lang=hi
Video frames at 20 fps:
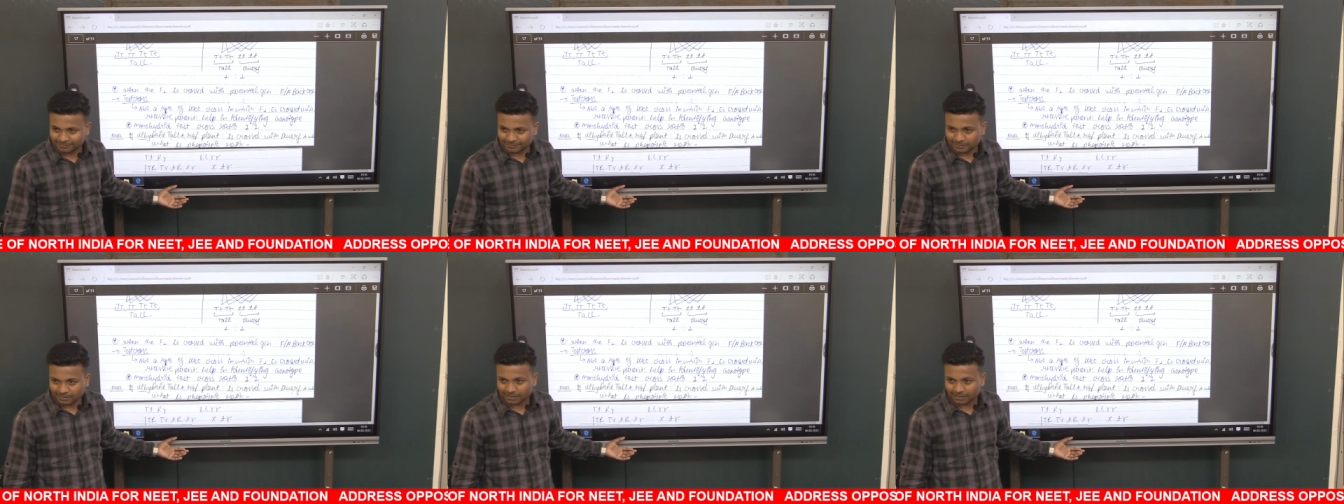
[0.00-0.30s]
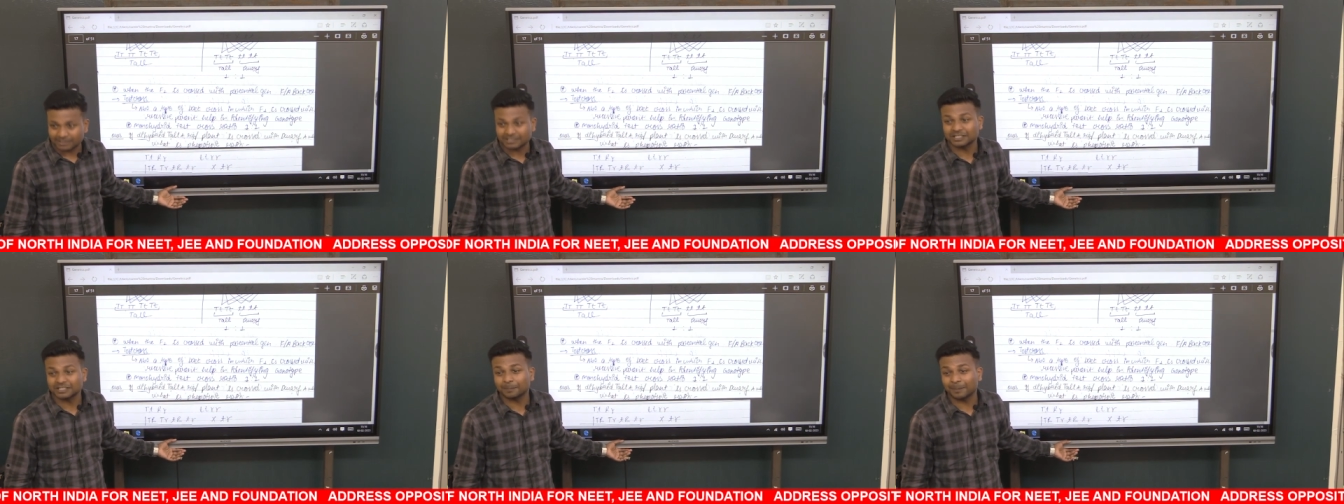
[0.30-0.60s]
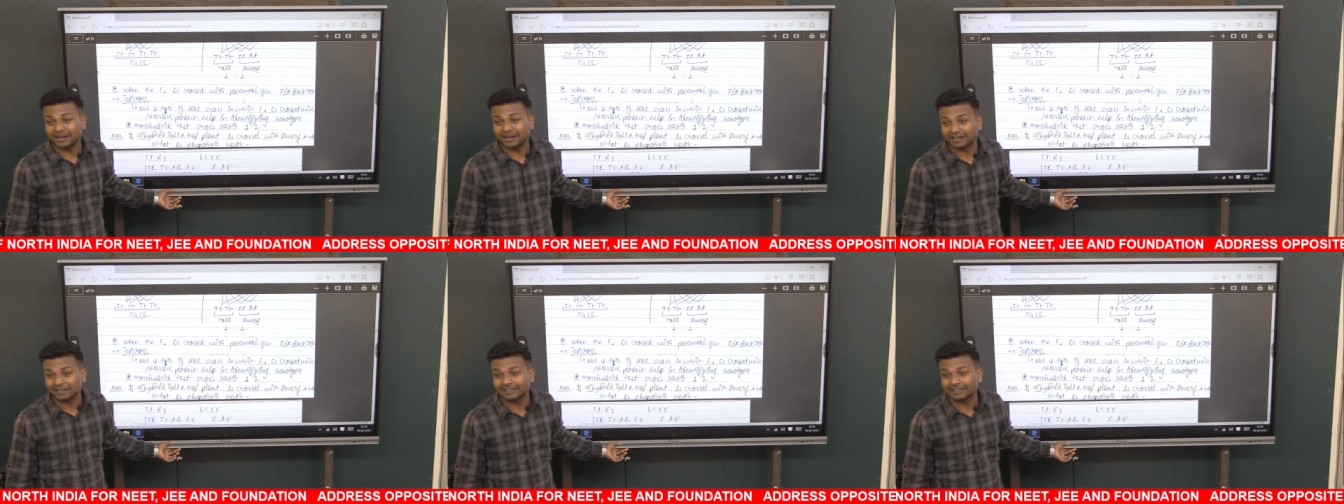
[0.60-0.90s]
रेसेसिव
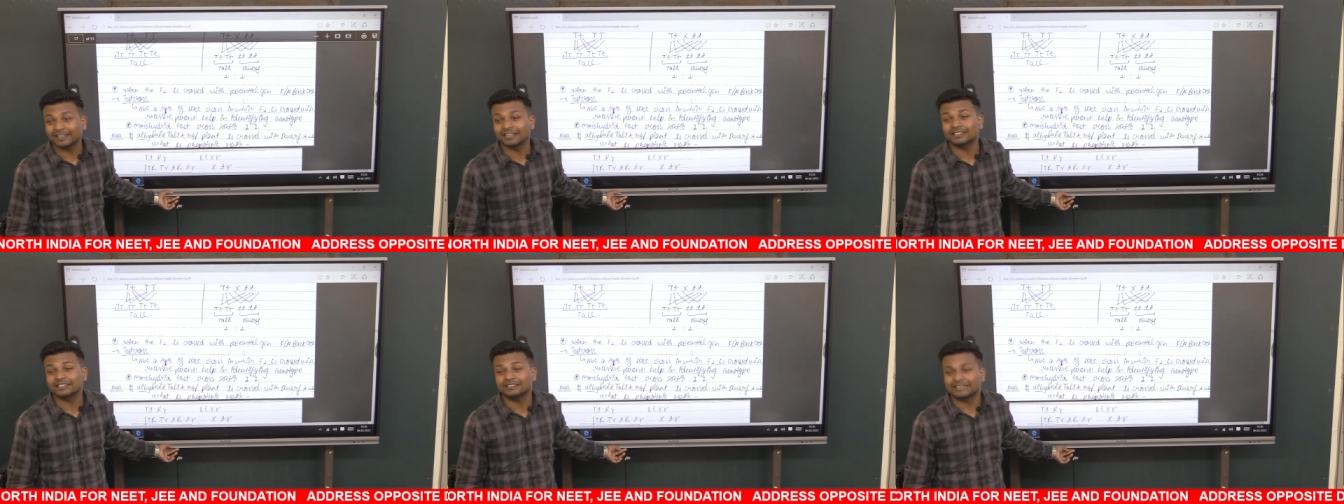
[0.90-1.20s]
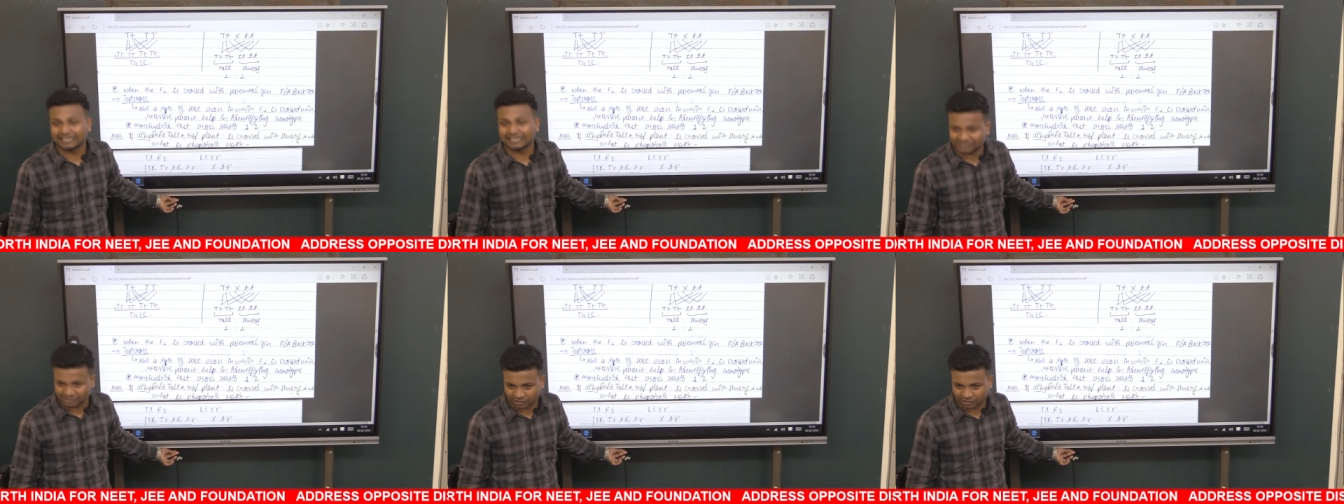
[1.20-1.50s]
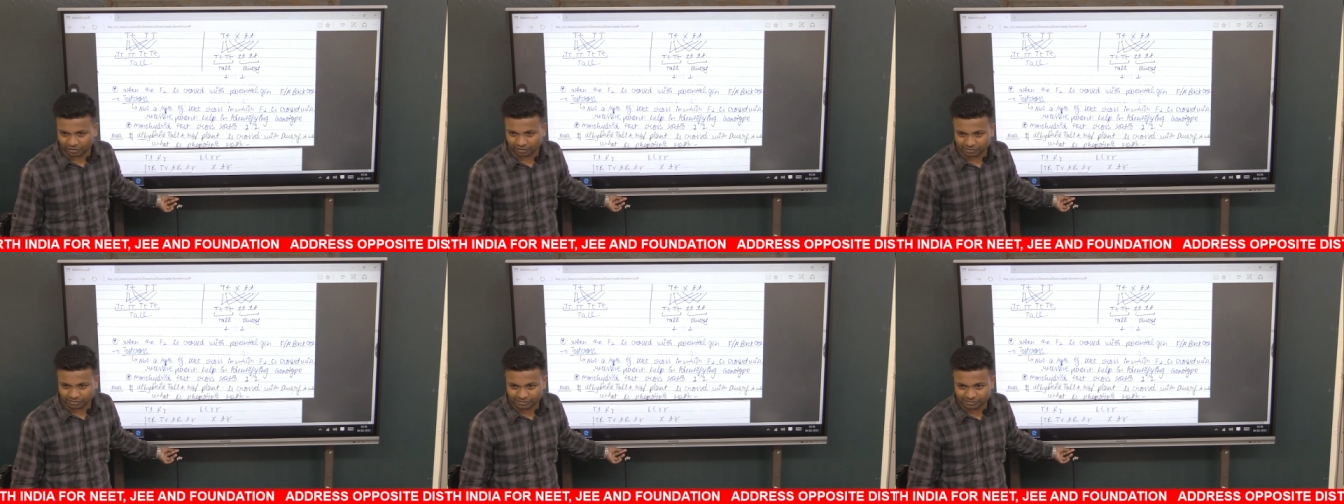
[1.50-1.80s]
पेरेंट टेस्ट
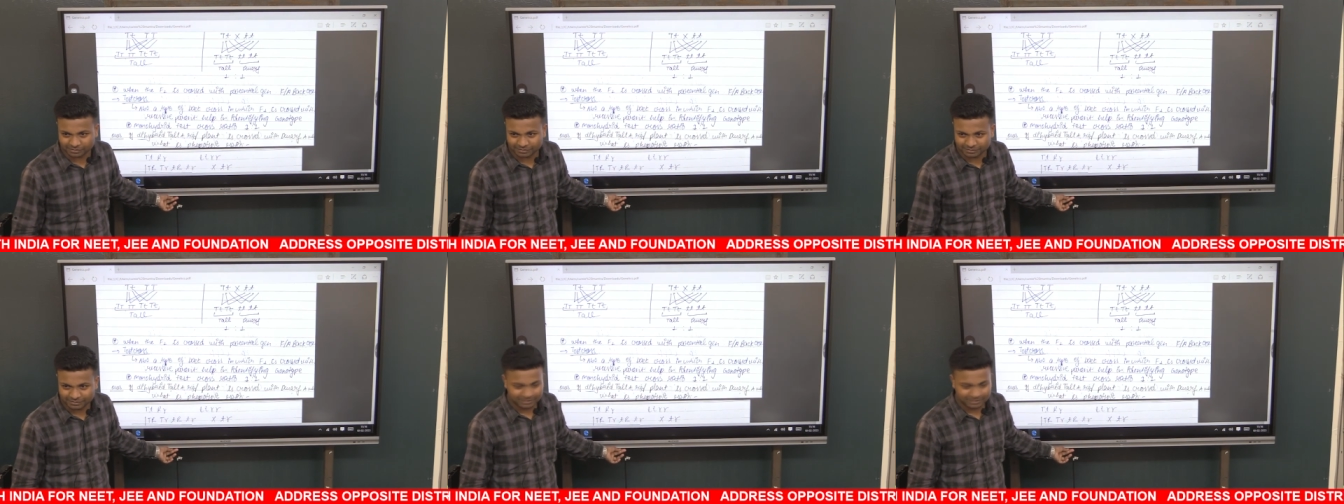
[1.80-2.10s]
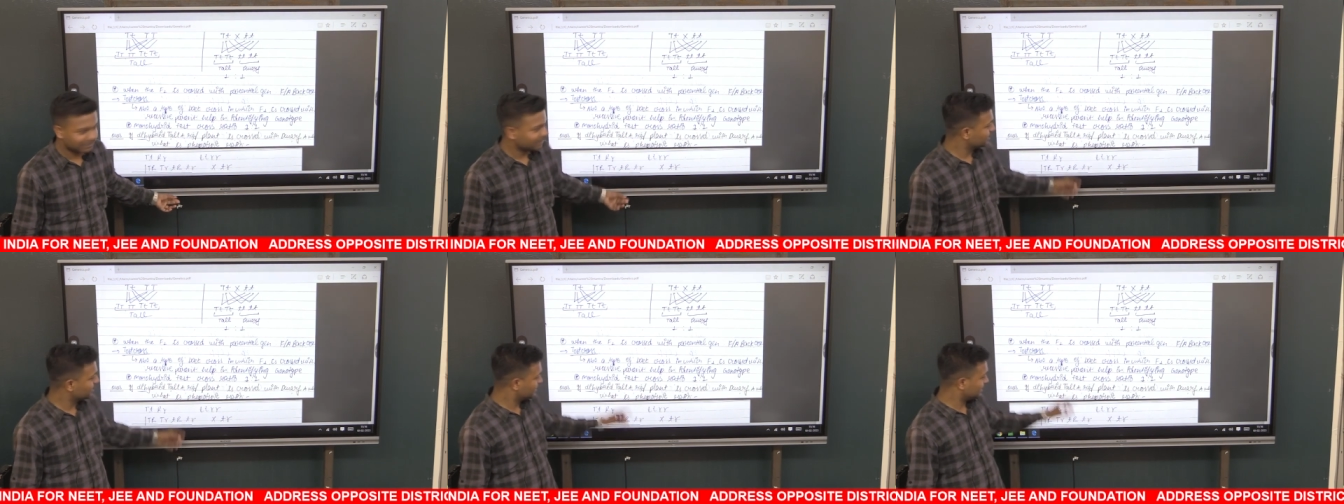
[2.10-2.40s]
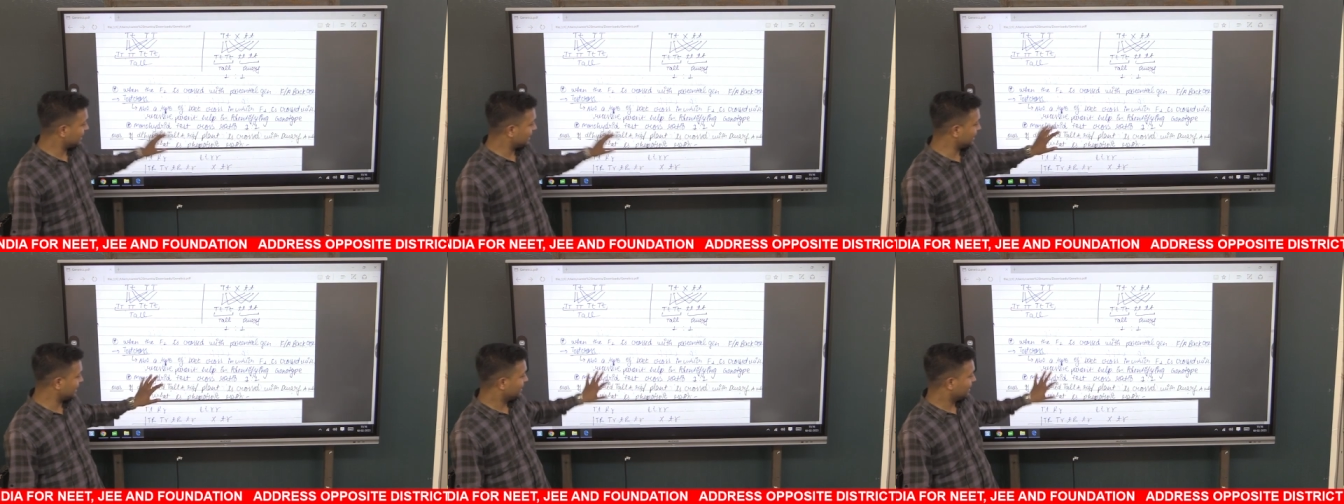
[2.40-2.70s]
क्रॉस
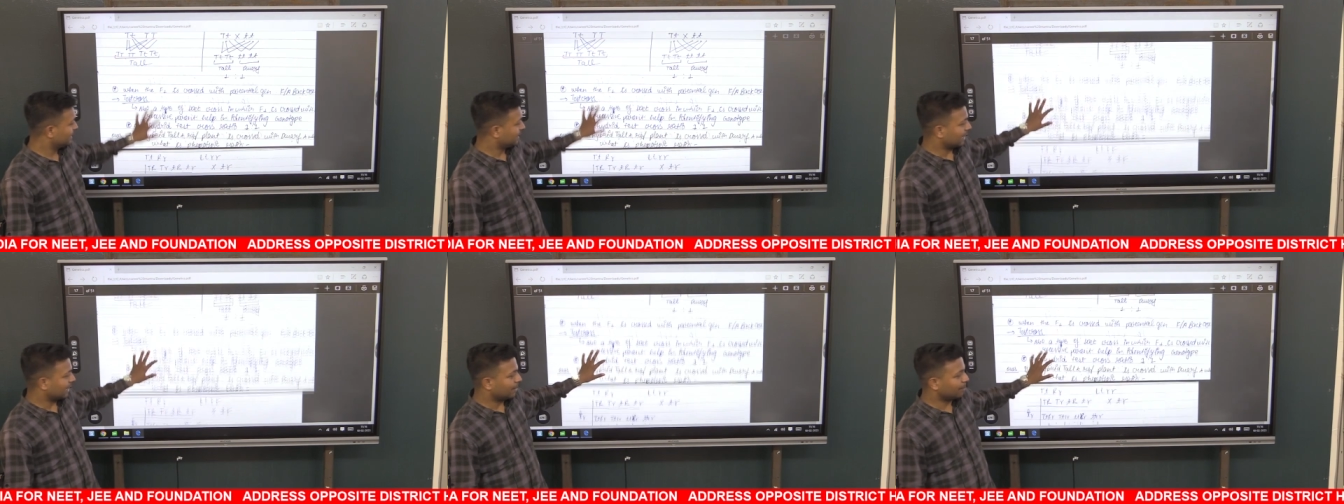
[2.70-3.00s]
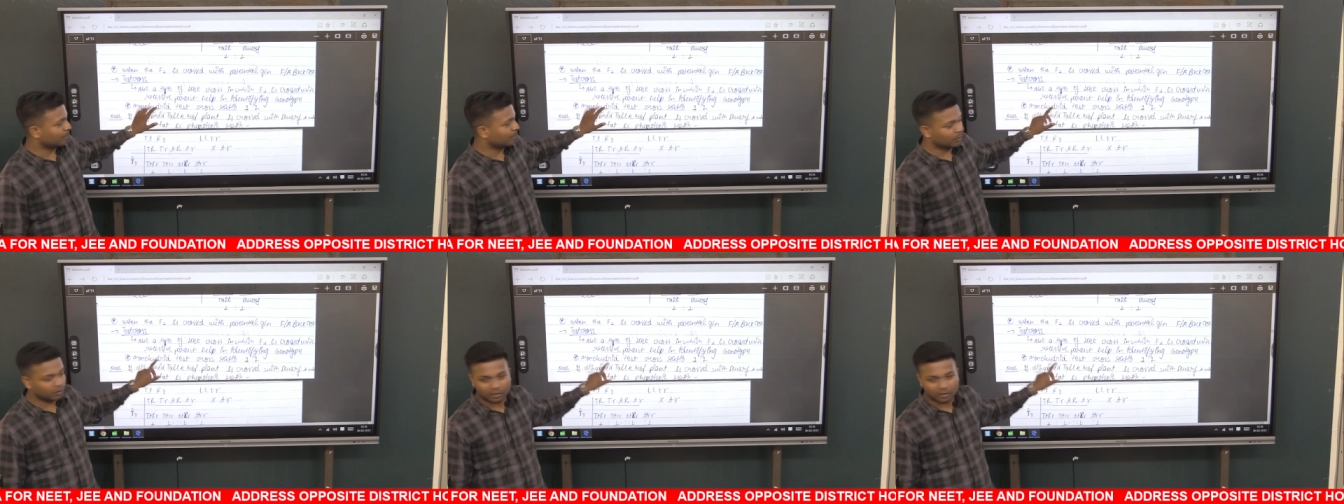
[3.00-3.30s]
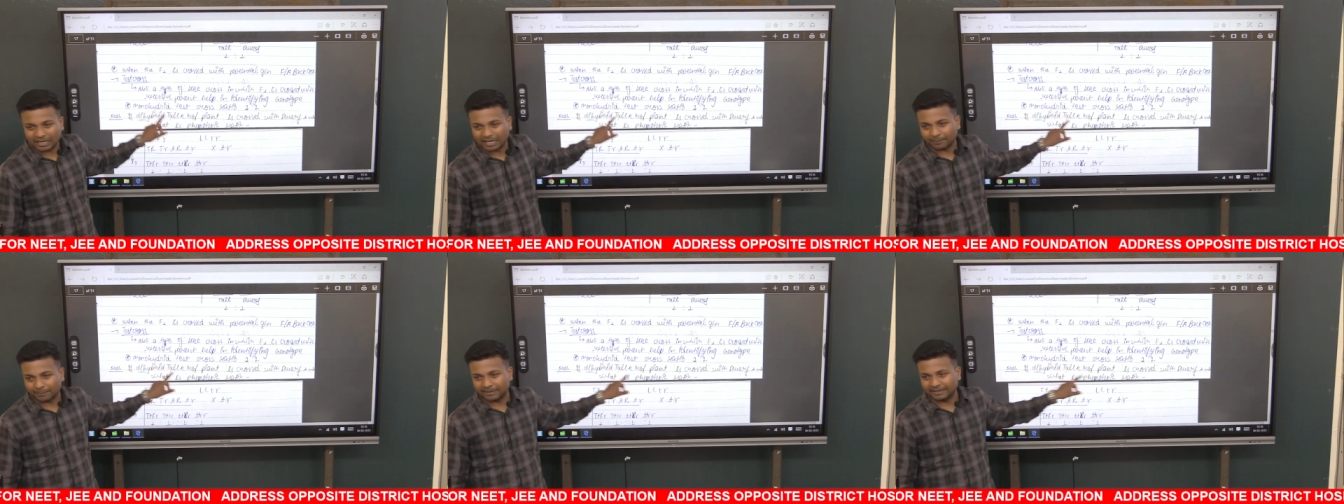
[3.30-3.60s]
ठीक अब
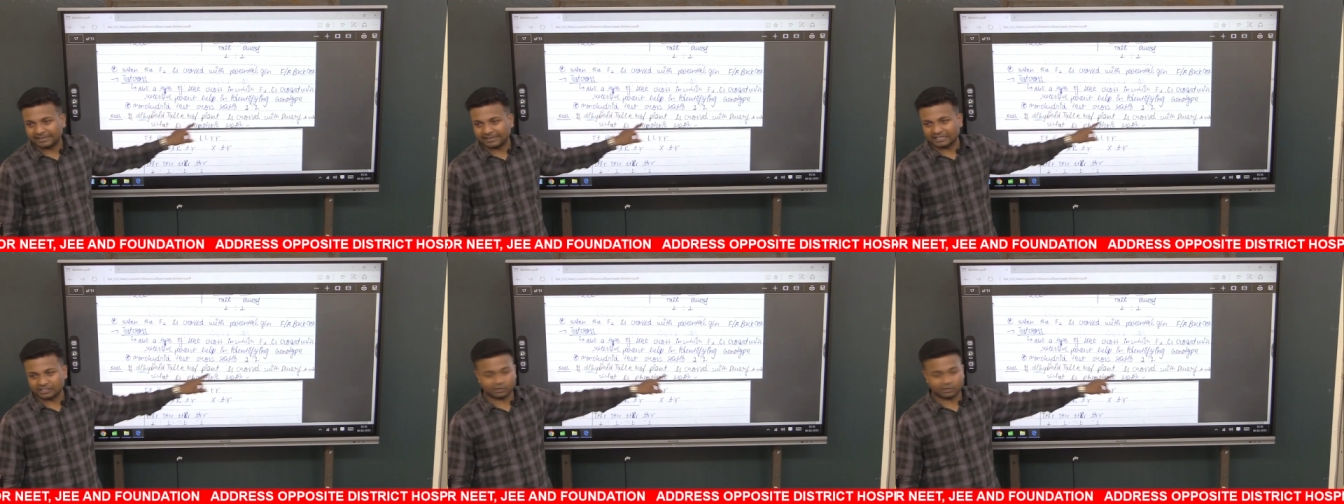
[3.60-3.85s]
मोनोहाइब्रिड टेस्ट